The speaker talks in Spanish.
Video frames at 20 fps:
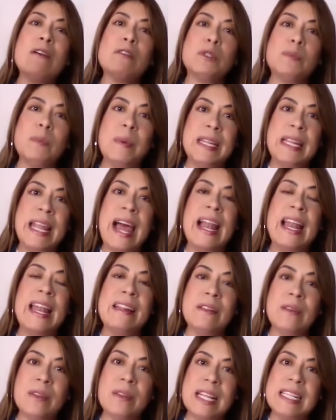hospital
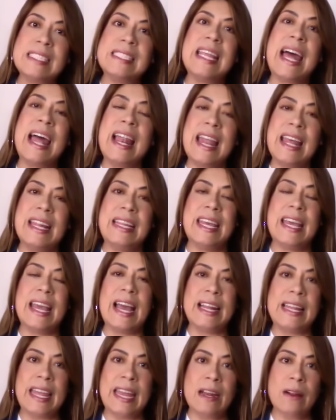en donde está Leti
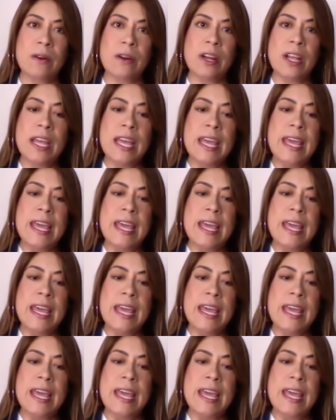Calderón